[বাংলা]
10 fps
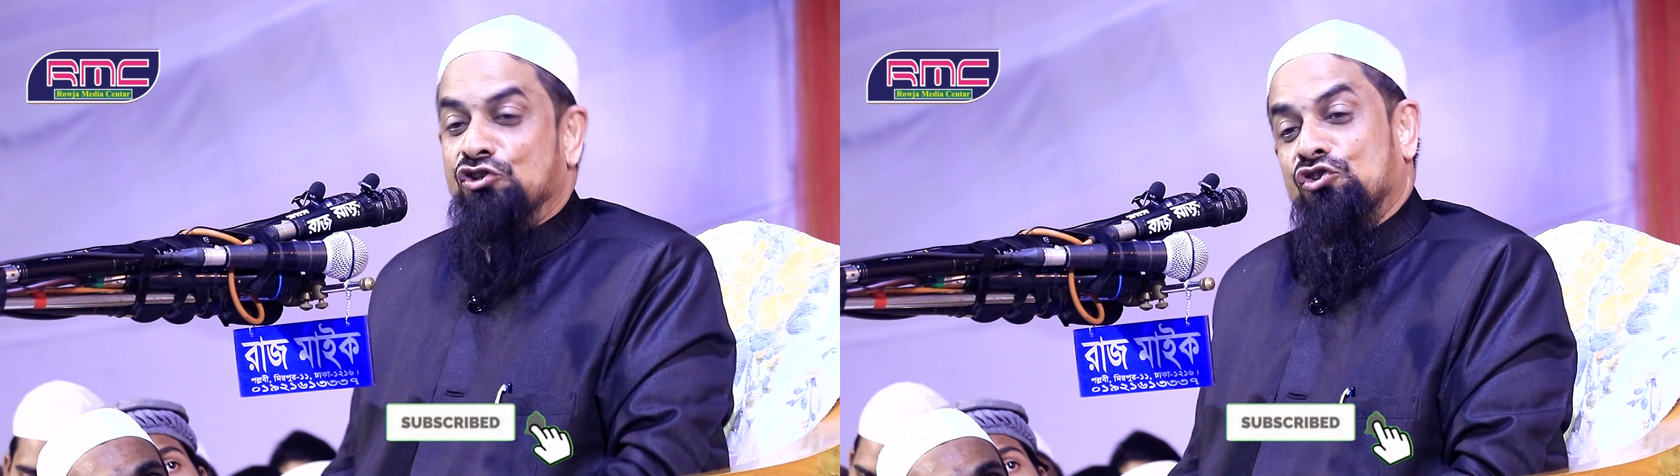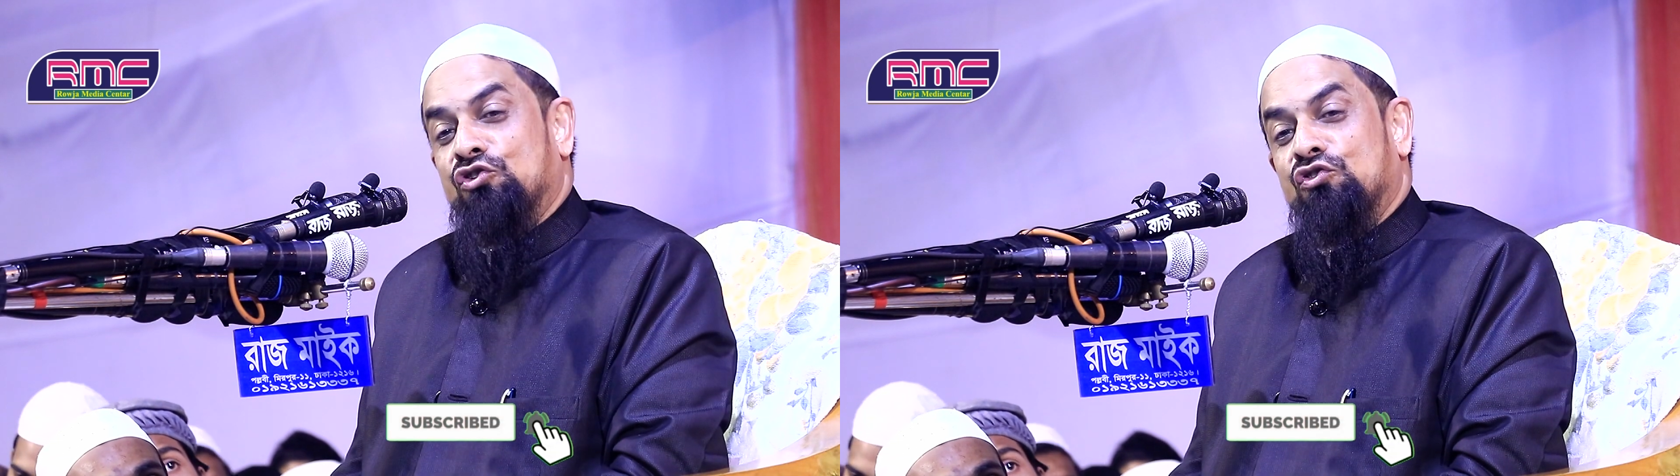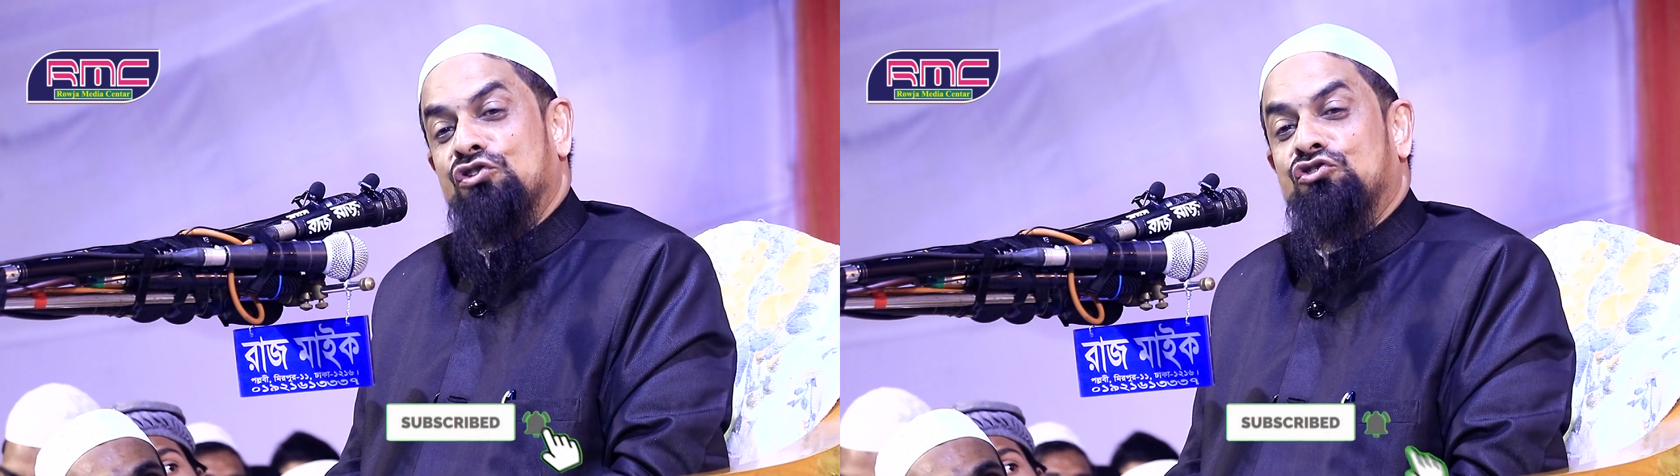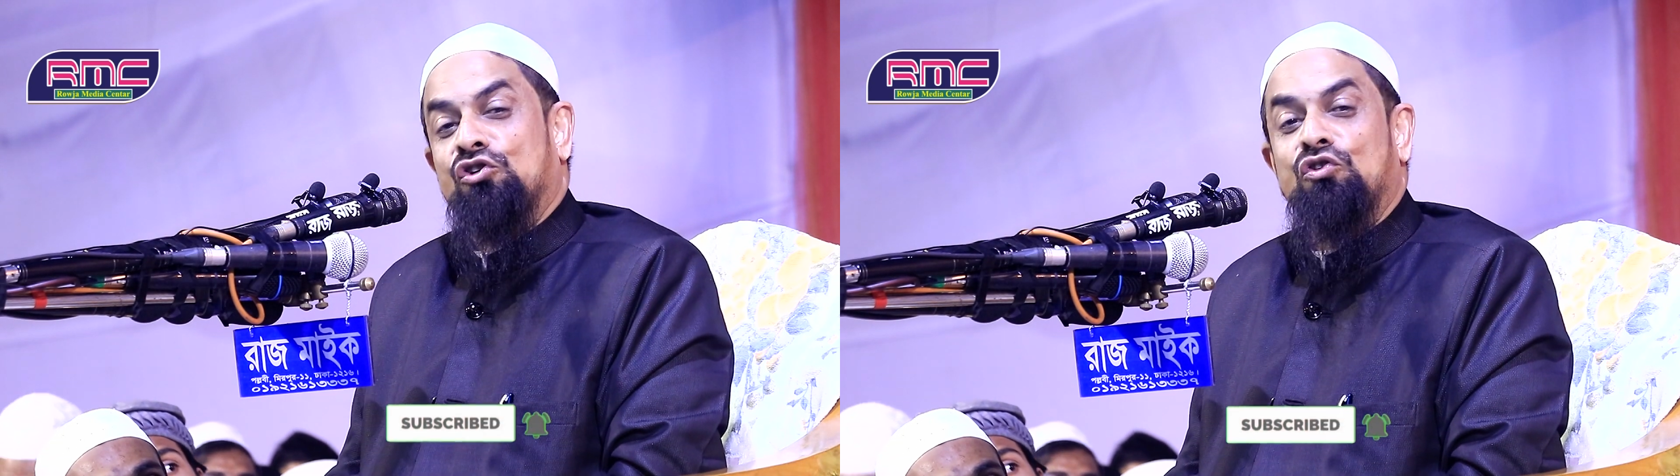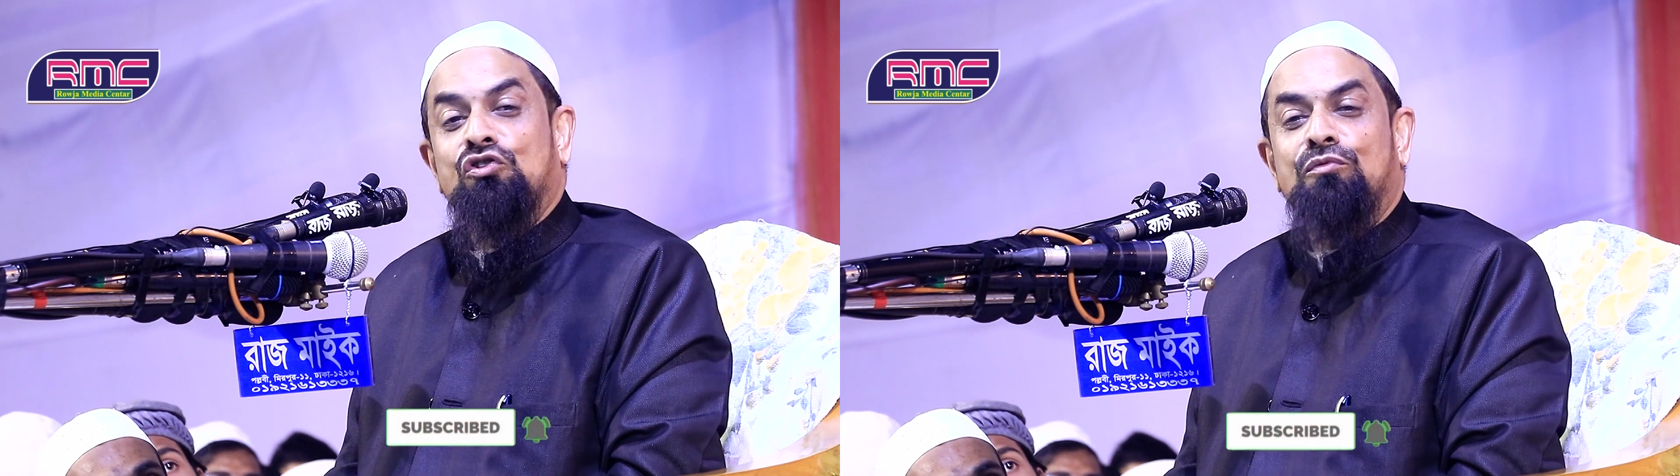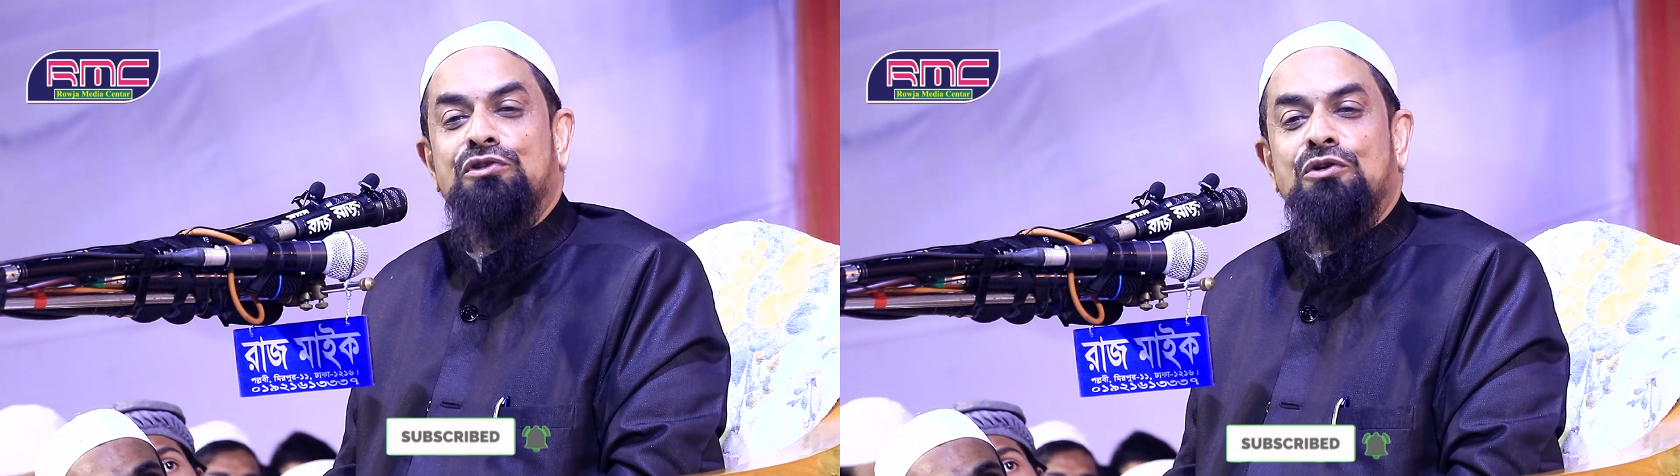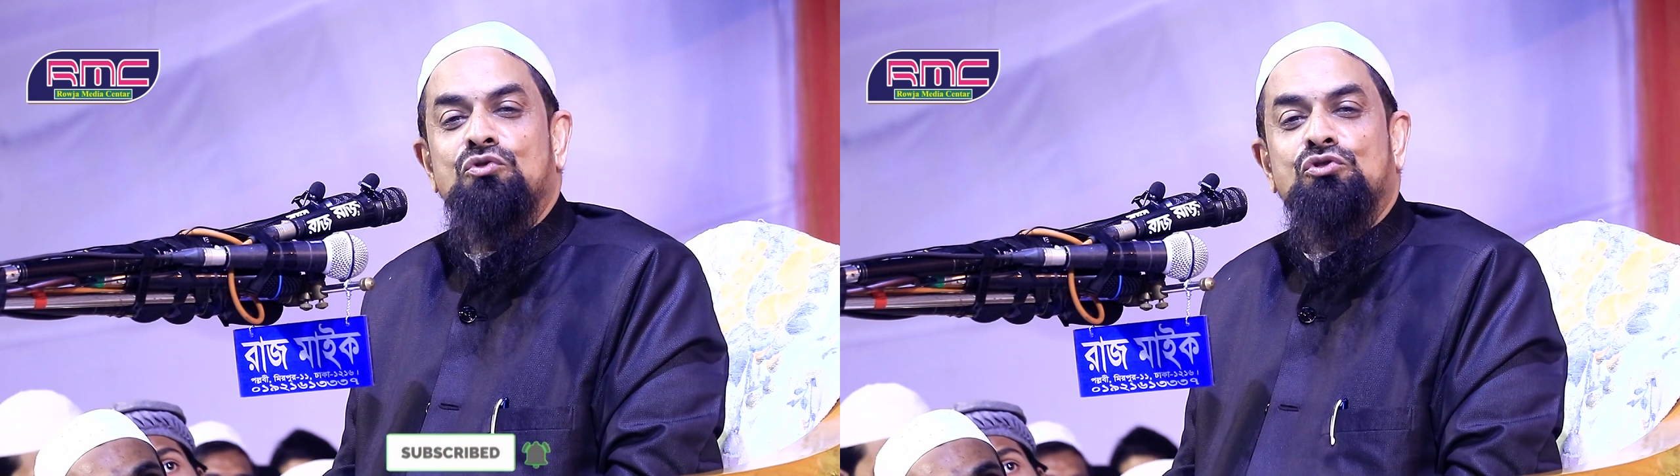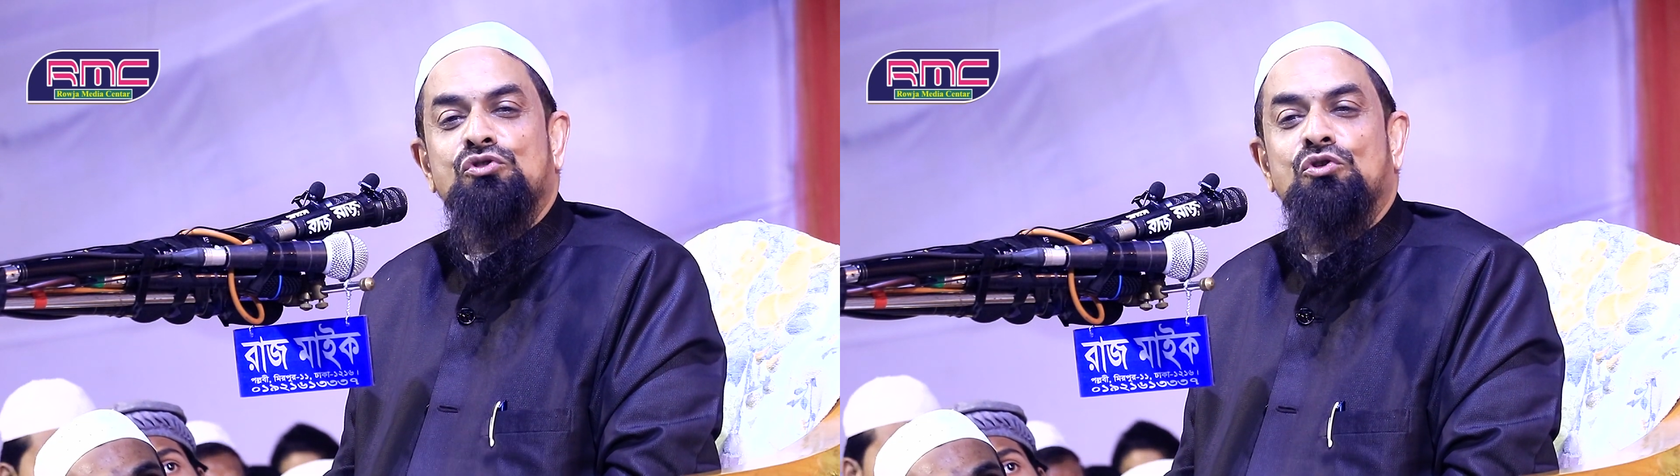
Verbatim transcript: জনগণ সকল ক্ষমতার উৎস